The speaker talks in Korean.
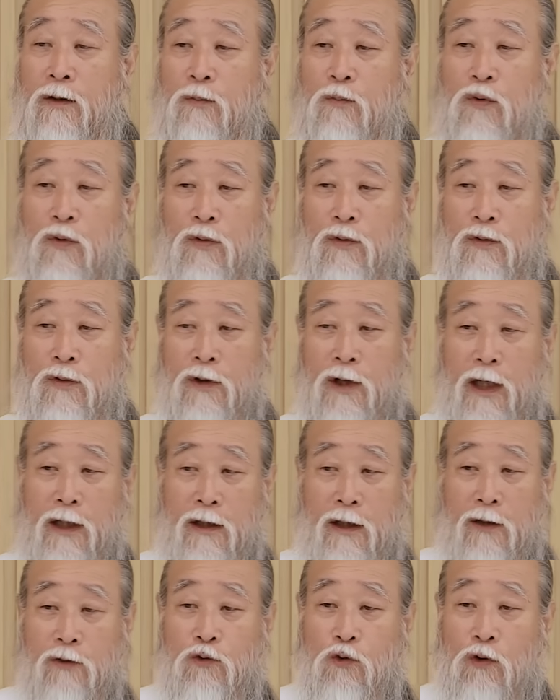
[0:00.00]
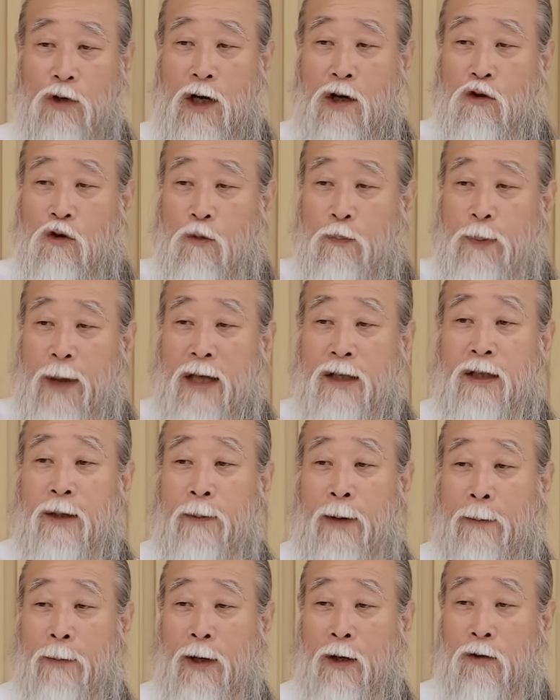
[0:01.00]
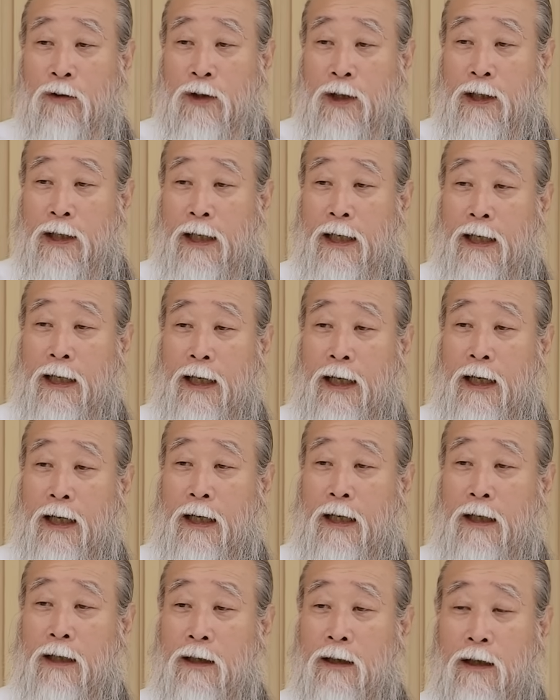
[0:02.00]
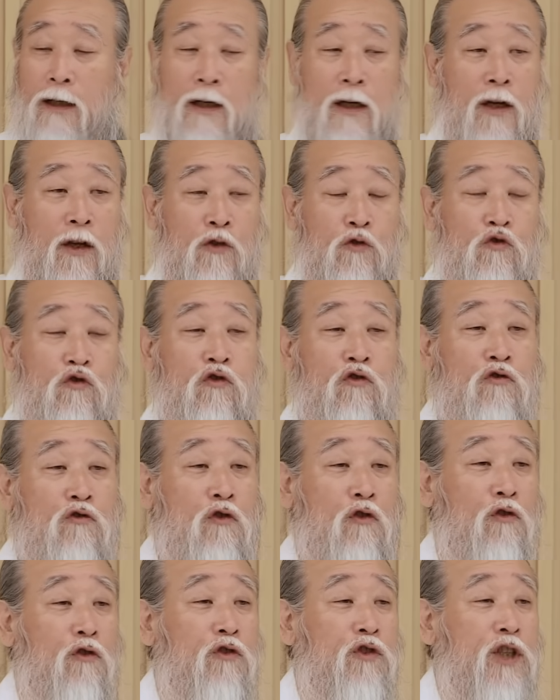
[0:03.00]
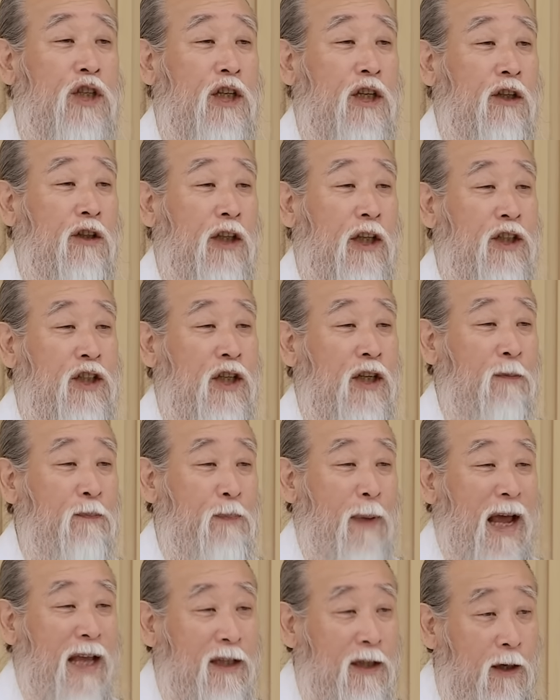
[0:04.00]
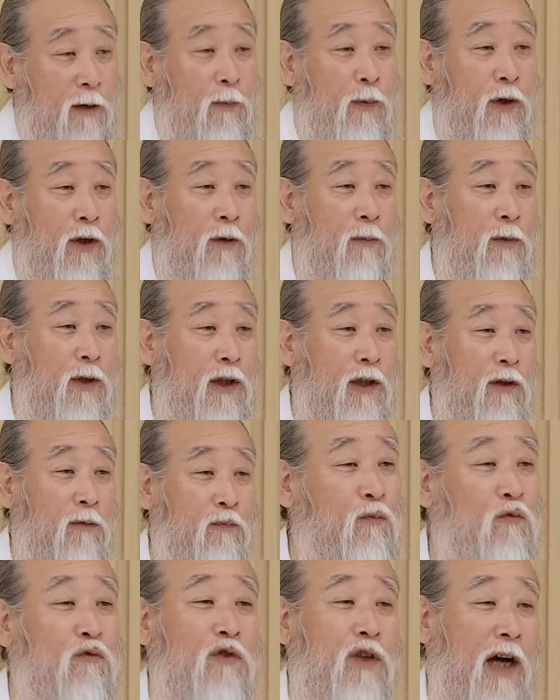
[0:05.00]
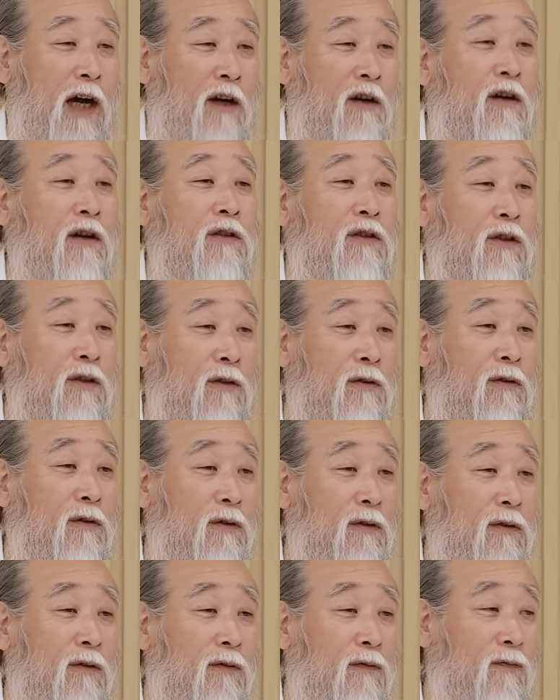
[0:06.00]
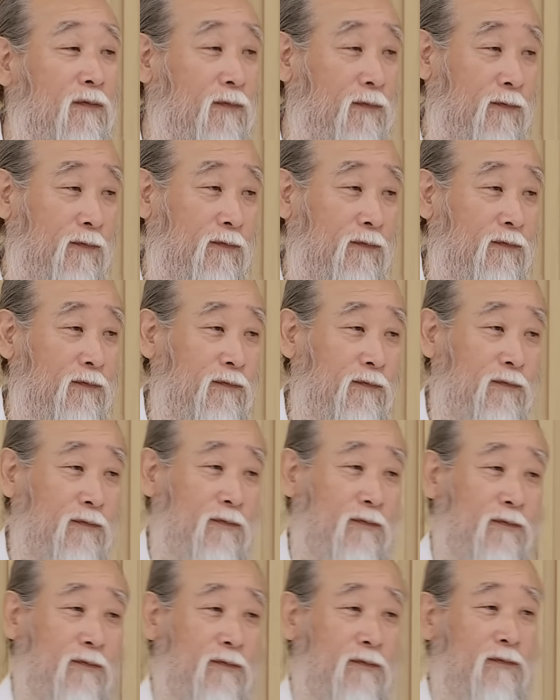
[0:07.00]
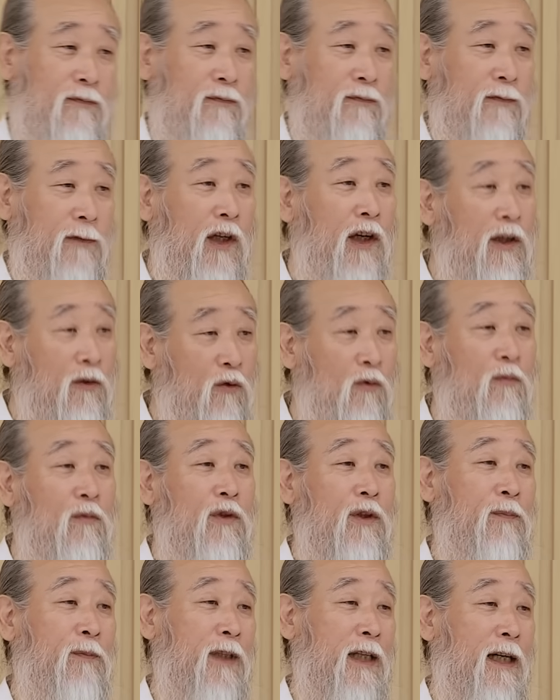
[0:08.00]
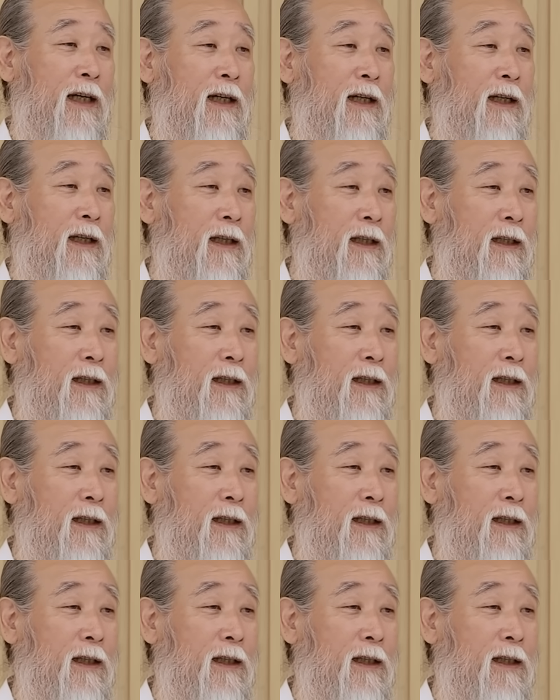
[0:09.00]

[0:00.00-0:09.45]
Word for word: 물고를 갖다가 줘놔놓고 뺏어봐봐요. 어떻게 되는가. 준 거는 지 건데 지금 뺏어버리면 이건 문제가 커져요. 그게 동물입니다.